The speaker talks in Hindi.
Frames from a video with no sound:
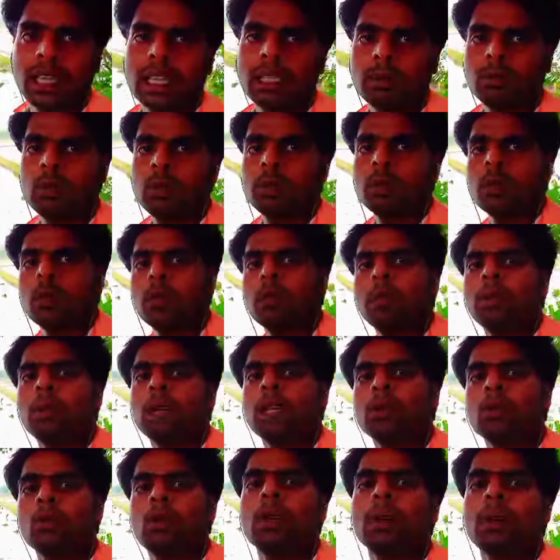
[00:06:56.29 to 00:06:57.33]
की आज भी
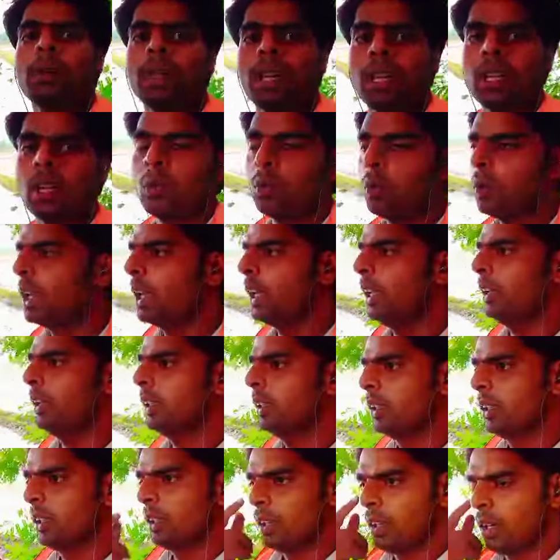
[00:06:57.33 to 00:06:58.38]
परंपरा जो है बना हुआ है
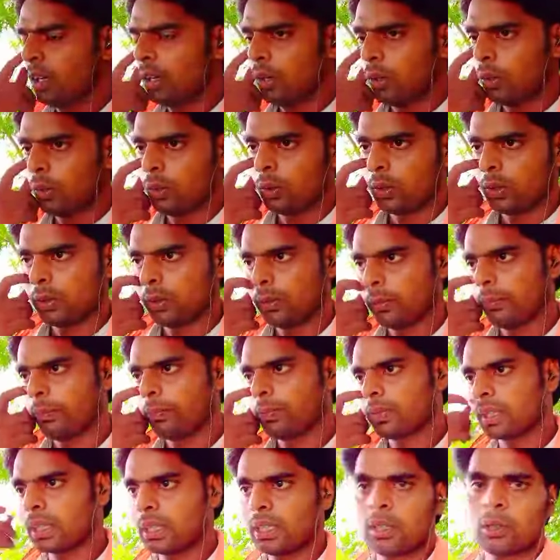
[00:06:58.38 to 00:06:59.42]
और
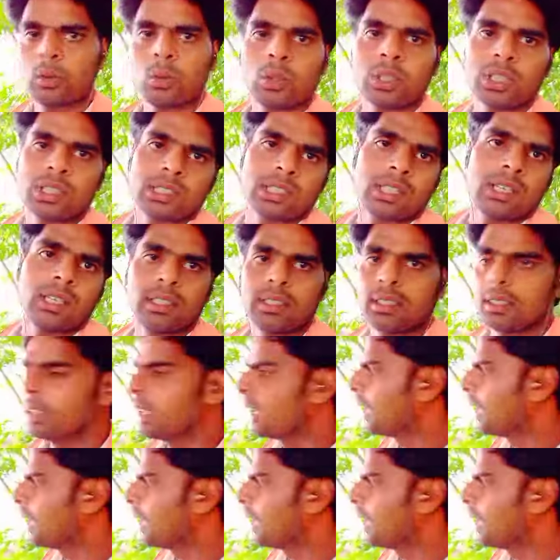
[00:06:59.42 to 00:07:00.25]
गीतों के साथ